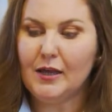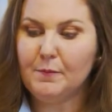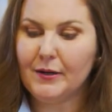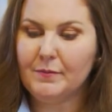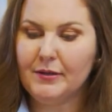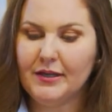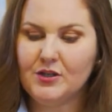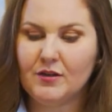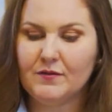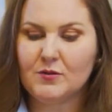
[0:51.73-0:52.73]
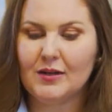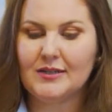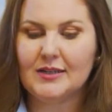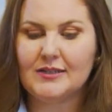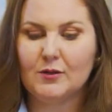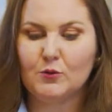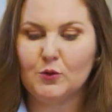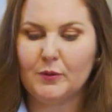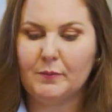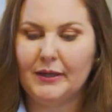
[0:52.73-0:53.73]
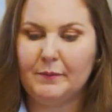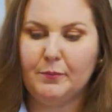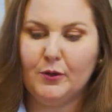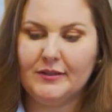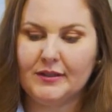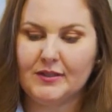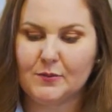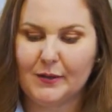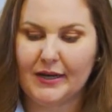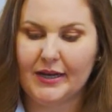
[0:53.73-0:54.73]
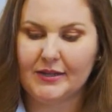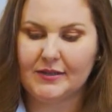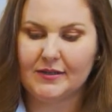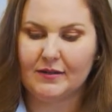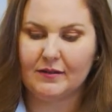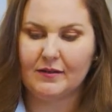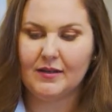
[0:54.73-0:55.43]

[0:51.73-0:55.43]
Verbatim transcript: e permite a visualização do bebê por transparência,